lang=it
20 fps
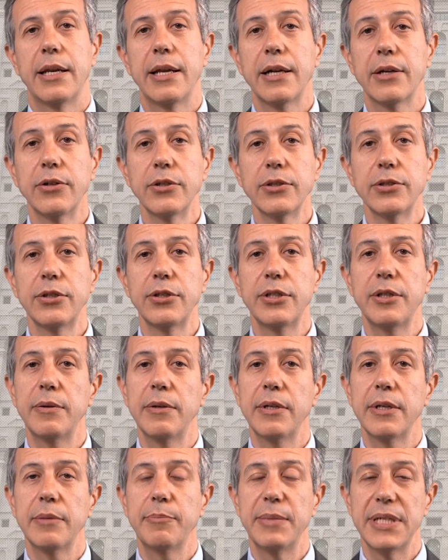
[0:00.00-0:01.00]
Nel corso
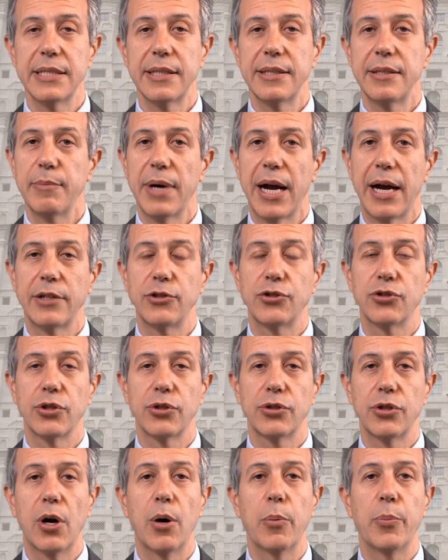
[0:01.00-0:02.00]
del mese di
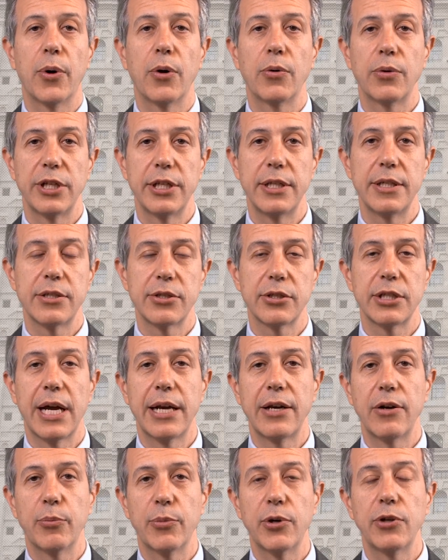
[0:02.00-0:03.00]
maggio, dopo un inizio
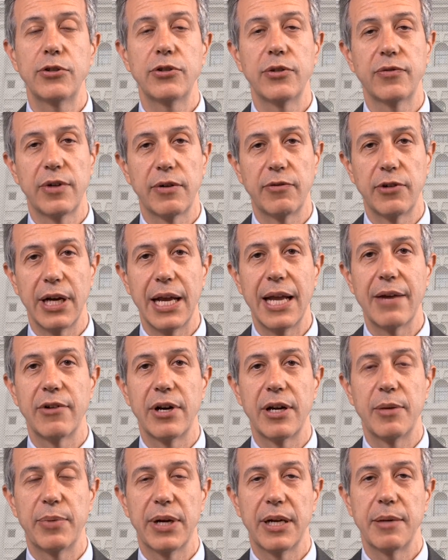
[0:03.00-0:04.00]
d'anno molto
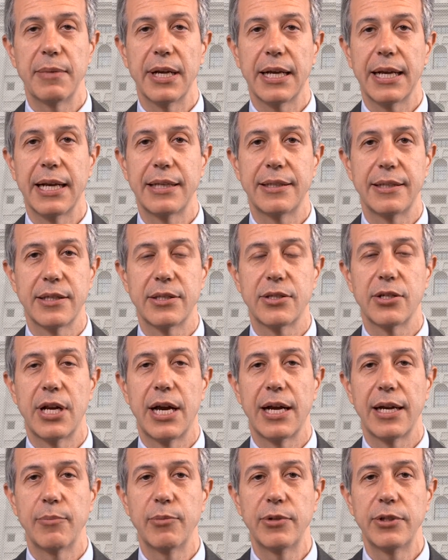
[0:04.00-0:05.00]
favorevole per i mercati
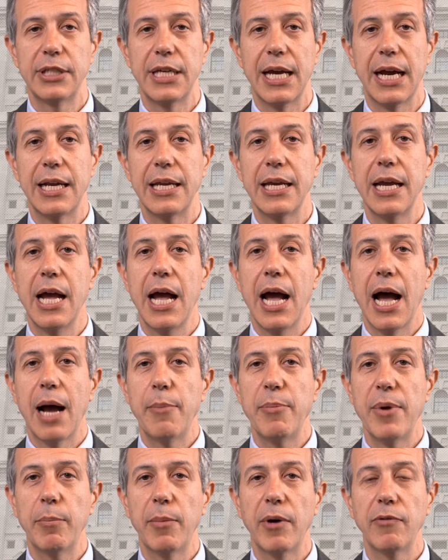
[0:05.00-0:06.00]
azionari mondiali,
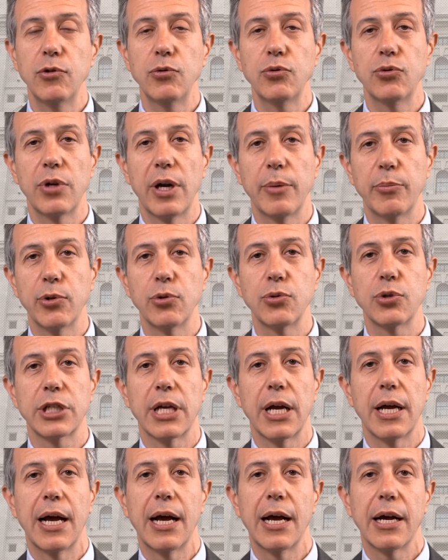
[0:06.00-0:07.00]
abbiamo avuto una
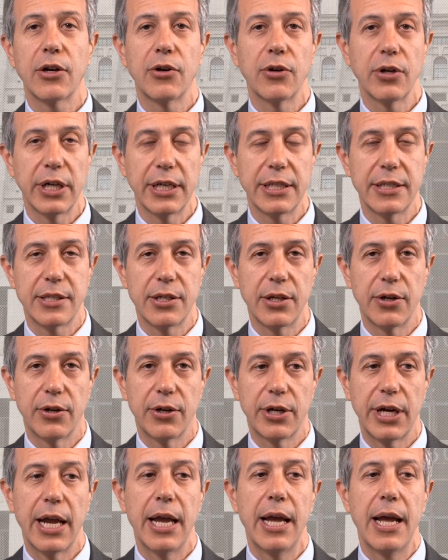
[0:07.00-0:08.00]
brusca
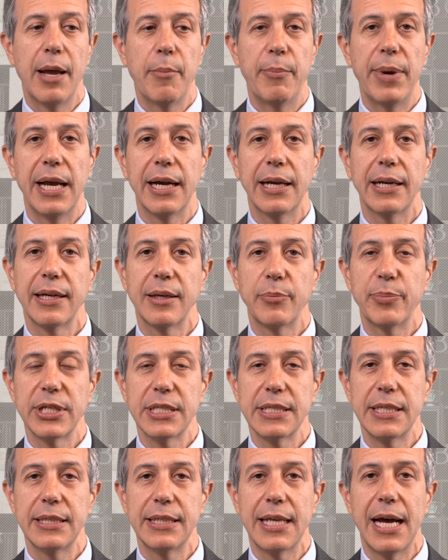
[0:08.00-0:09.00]
correzione per il
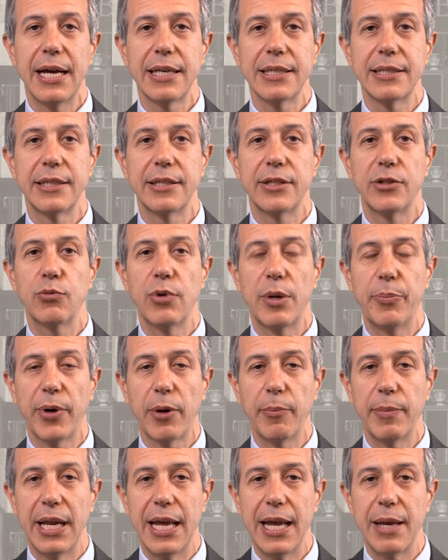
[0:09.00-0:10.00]
ripresentarsi di due
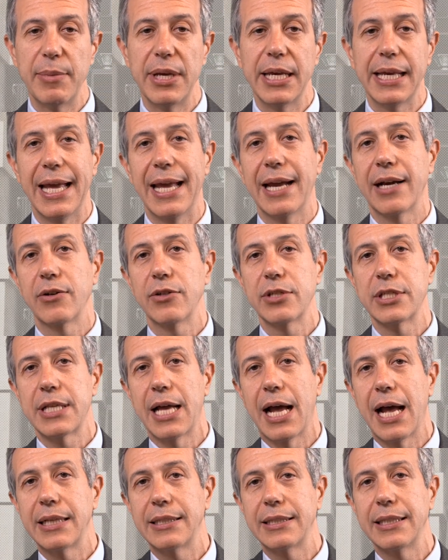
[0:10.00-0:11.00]
problemi che erano
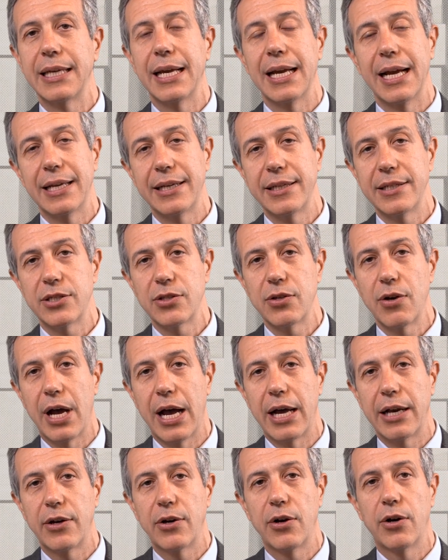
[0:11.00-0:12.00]
stati a inizio
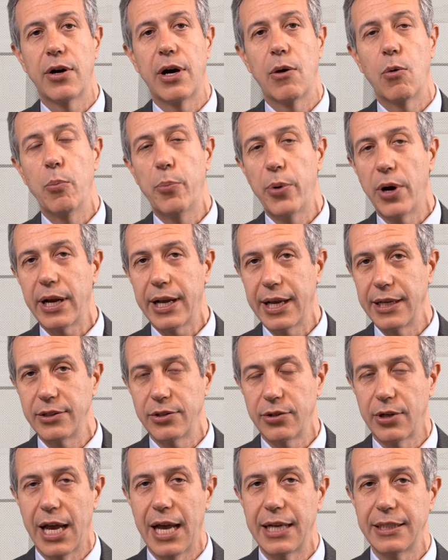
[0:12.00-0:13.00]
anno un po'
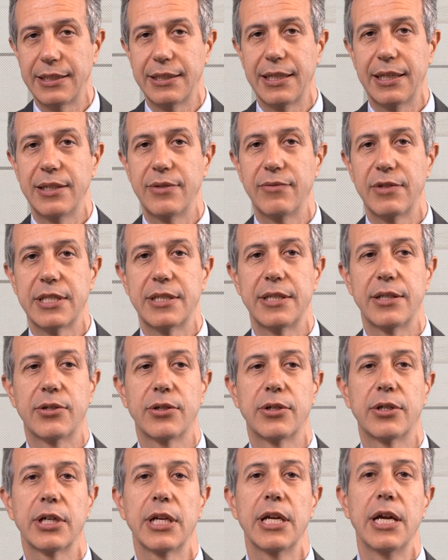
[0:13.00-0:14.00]
accantonati dagli
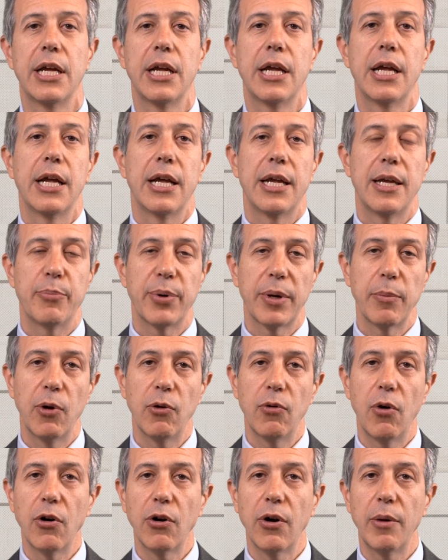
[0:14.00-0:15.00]
investitori. In primo
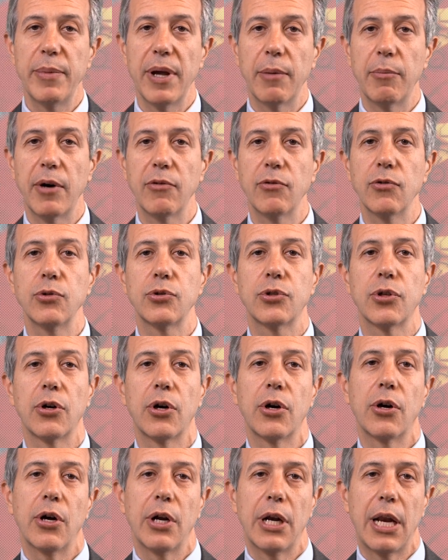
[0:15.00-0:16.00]
luogo abbiamo
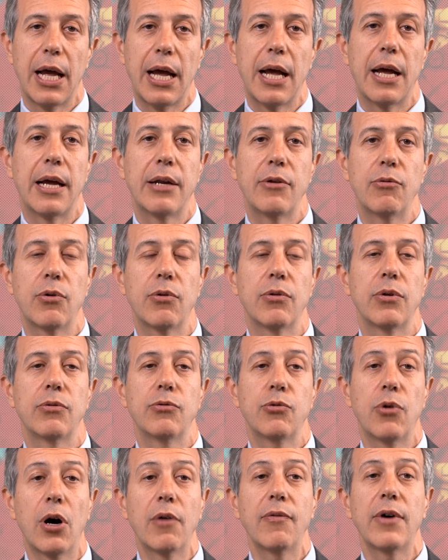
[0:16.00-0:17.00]
avuto la nu
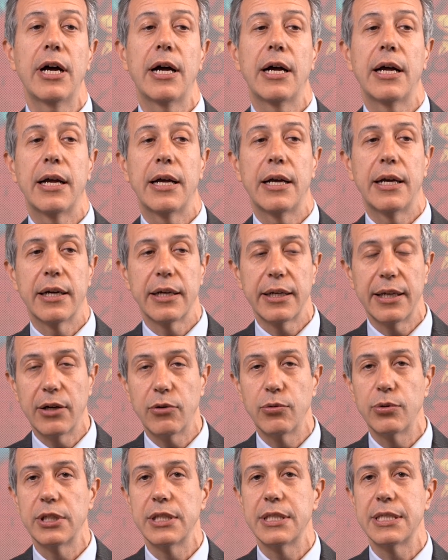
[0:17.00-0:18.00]
nuova eh,
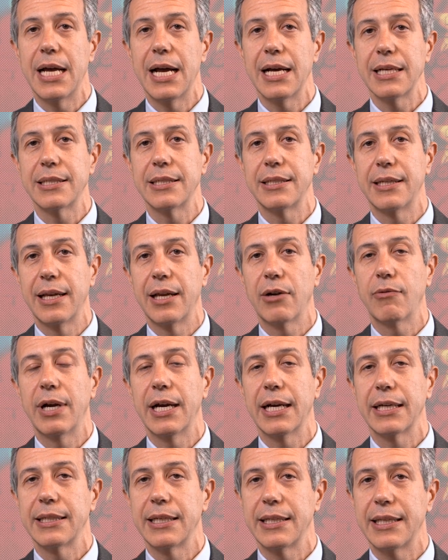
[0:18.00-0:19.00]
riacutizzarsi della
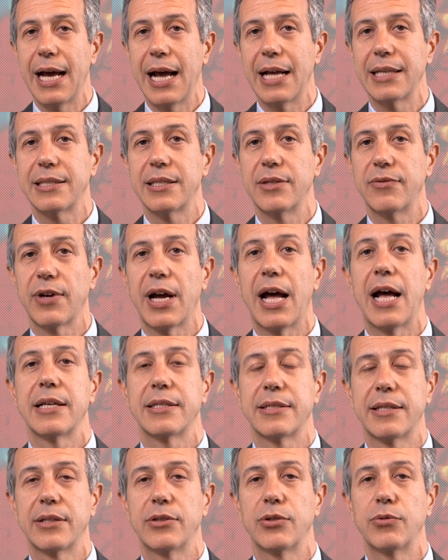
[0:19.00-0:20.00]
guerra dei dazi fra
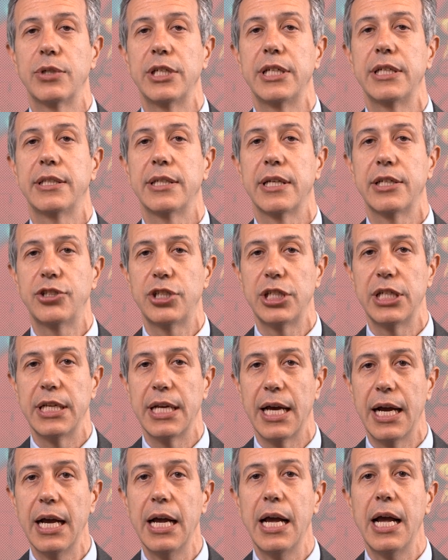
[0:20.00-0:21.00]
Stati Uniti e
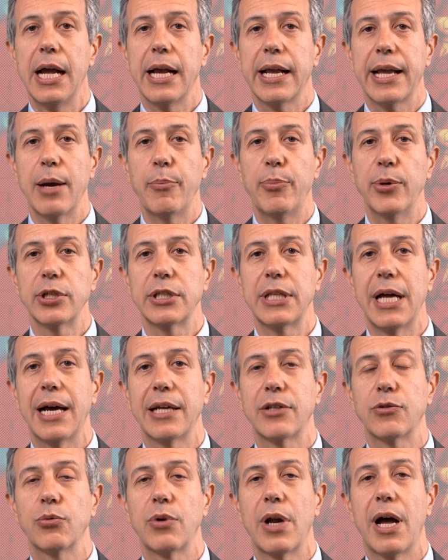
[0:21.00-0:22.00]
Cina che ha
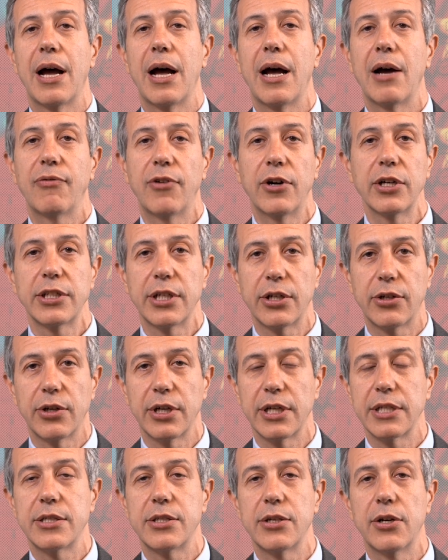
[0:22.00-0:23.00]
portato una forte
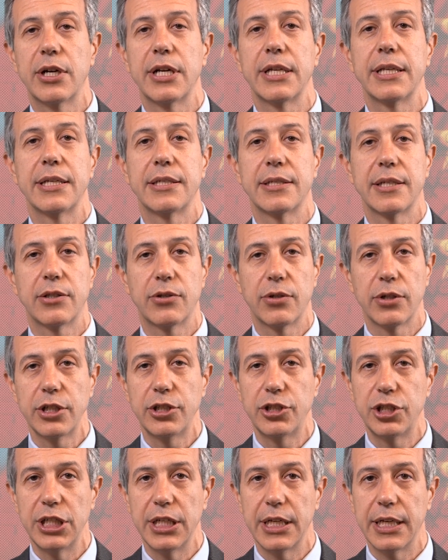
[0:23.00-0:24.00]
correzione dei
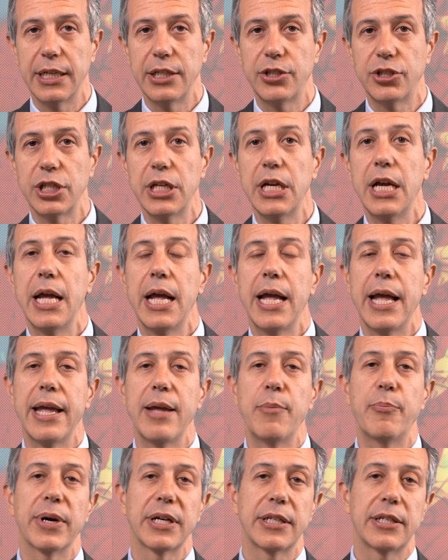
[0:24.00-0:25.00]
settori ciclici,
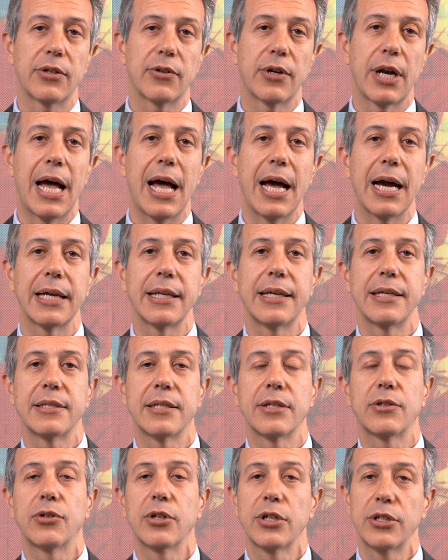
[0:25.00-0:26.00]
in particolare dei
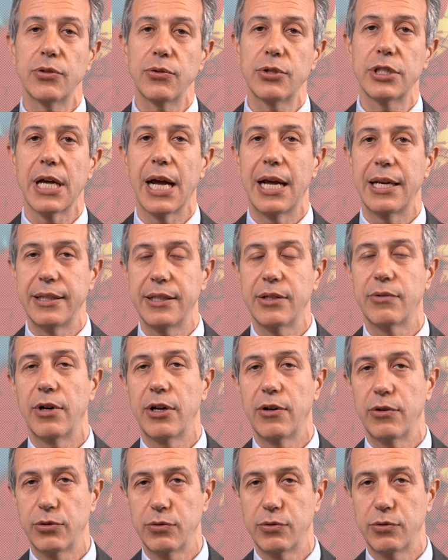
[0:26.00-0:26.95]
settori industriali e di quello